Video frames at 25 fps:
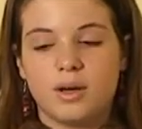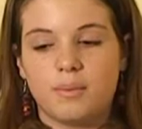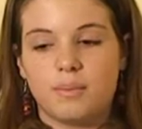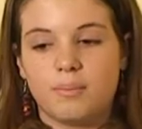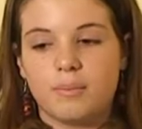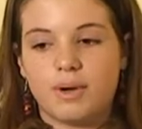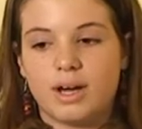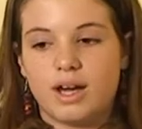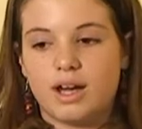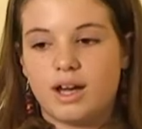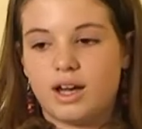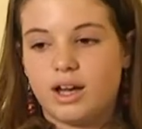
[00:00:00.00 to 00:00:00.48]

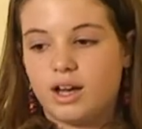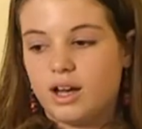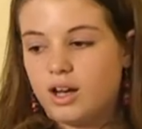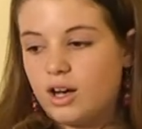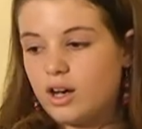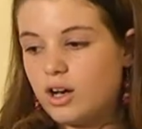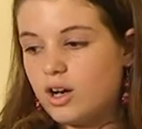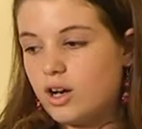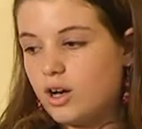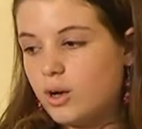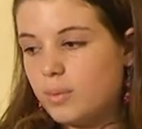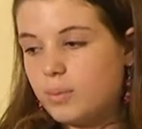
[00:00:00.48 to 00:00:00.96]
Ma
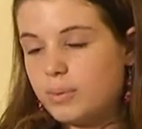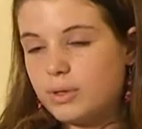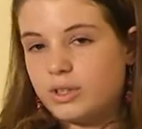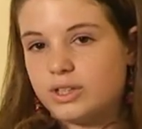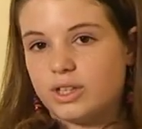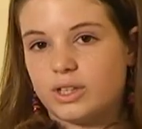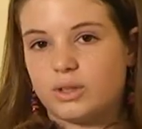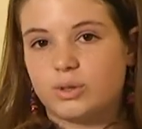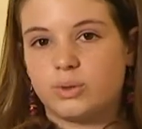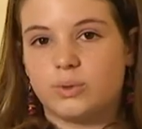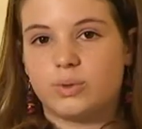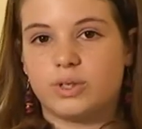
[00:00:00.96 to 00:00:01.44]
ho
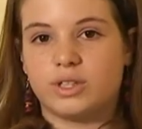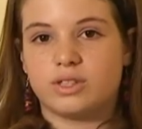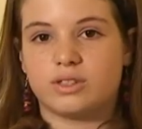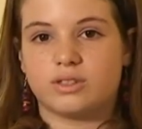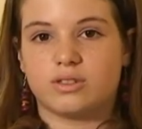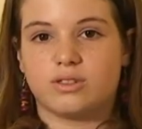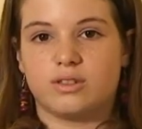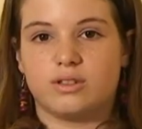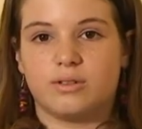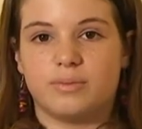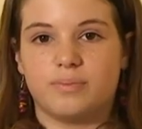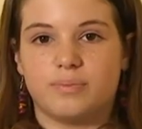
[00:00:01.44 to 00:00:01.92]
portato
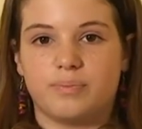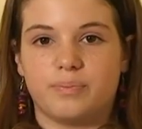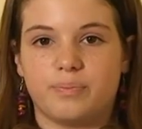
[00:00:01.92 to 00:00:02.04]
questo,